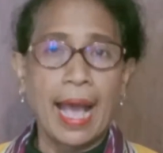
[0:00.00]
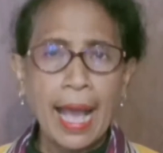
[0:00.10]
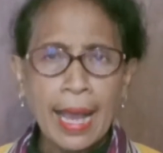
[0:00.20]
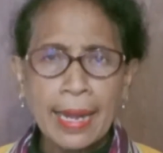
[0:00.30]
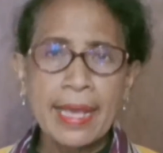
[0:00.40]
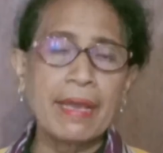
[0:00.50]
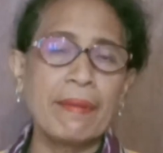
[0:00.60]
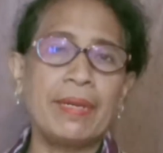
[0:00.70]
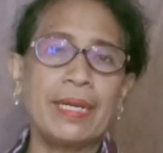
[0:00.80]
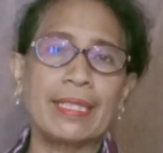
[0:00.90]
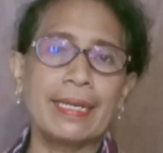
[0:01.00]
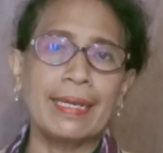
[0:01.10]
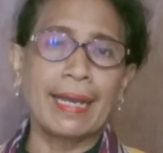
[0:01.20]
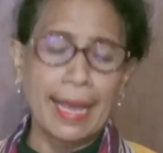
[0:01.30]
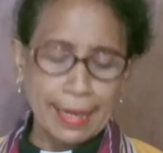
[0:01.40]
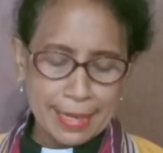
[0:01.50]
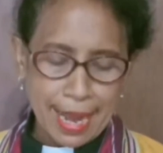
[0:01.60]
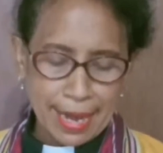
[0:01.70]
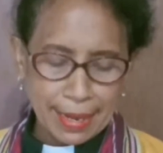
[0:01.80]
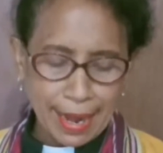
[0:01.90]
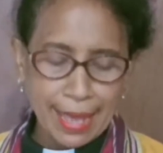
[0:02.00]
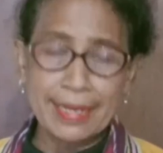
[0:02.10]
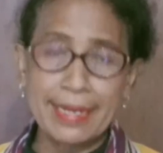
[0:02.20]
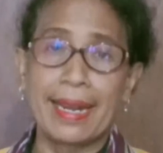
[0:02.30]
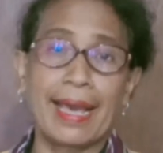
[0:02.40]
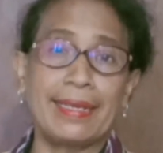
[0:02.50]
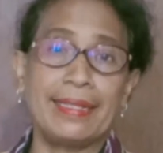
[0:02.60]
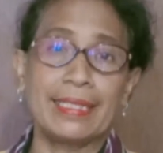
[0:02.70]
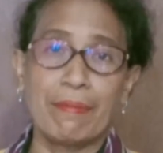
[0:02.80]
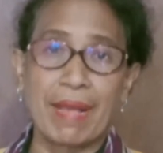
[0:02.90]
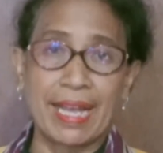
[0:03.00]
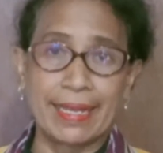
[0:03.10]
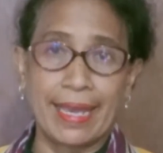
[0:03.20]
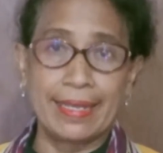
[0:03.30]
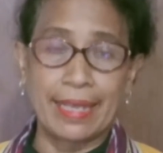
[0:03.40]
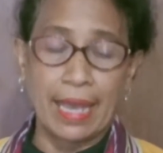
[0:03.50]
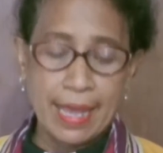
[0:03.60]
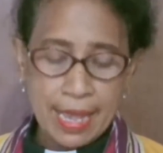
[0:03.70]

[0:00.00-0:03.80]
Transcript: Ada yang bertengkar dan lain-lain sebagainya.